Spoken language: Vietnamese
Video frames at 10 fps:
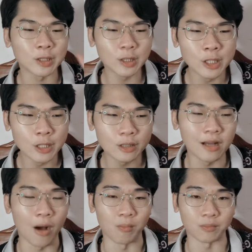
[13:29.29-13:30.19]
tương
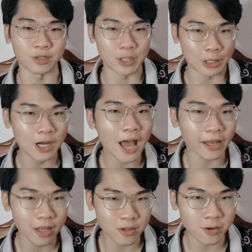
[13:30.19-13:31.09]
đồng giữa hai
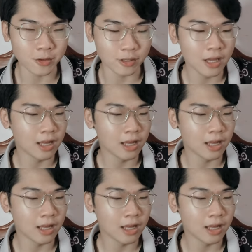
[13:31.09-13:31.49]
cái chương